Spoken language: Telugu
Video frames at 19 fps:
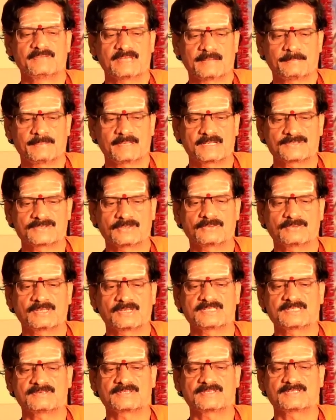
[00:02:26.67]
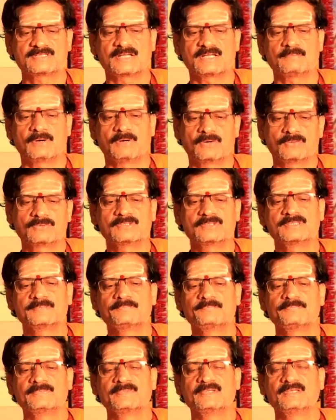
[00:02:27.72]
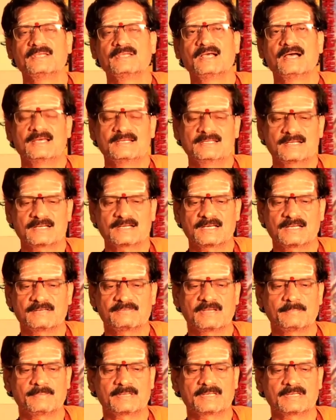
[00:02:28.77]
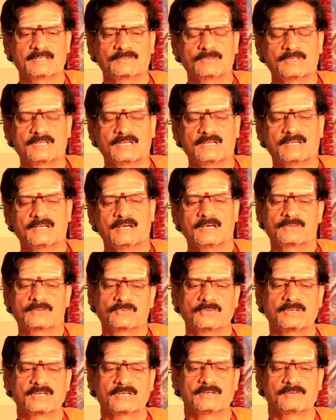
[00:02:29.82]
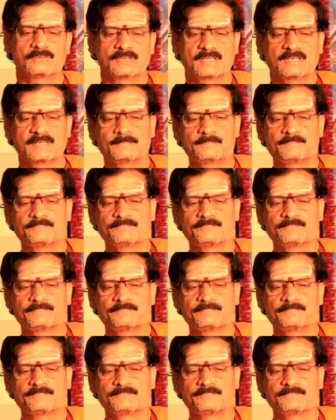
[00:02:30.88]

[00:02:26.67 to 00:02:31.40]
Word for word: వ్యాపారస్తులు కూడా ఈ సంవత్సరం చాలా బాగుంటుంది అన్ని రకాల వ్యాపారాలు కూడా అనుకూలంగా ఉంటాయి